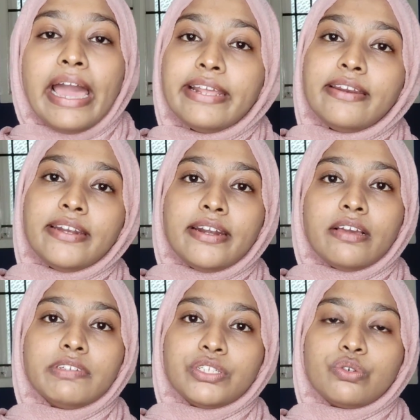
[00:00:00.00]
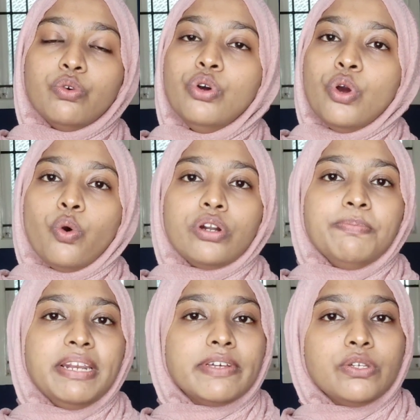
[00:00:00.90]
ஹைட்ரேட்டடாக வச்சுக்கும்
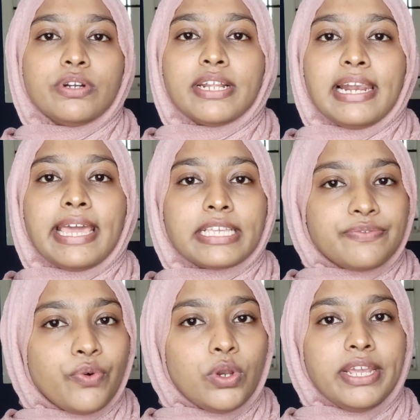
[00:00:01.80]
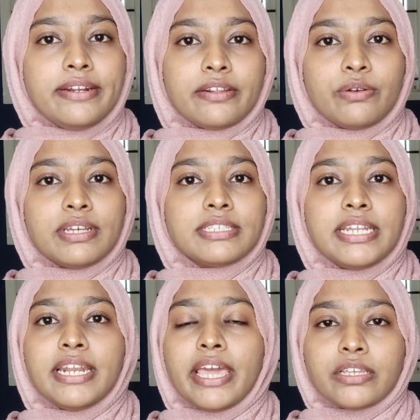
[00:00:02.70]
ஓட்மீல் வந்து ஒரு நல்ல எக்ஸ்ஃபோலியேட்டர் கூட
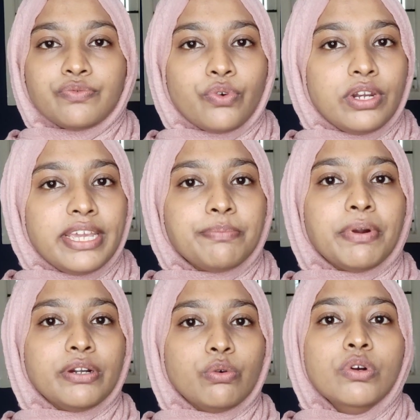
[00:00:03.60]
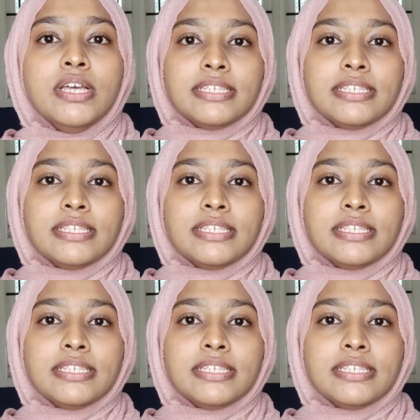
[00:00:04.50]
ஸ்கின்னை எக்ஸ்ஃபோலியேட் பண்ணும்